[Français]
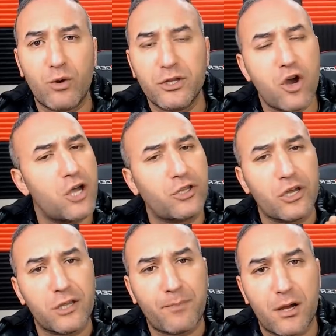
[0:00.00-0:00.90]
a dit oh,
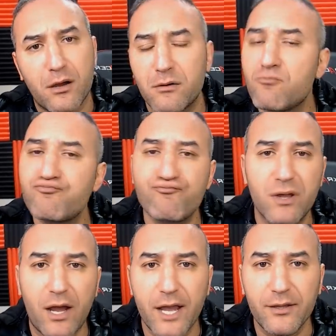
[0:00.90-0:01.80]
T'inquiète pas,
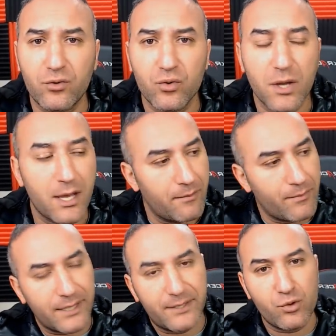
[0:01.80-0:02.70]
rien du tout.
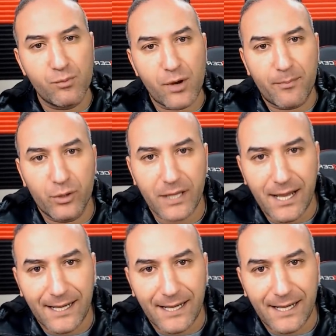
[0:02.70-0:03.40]
Mais 18 mois plus tard,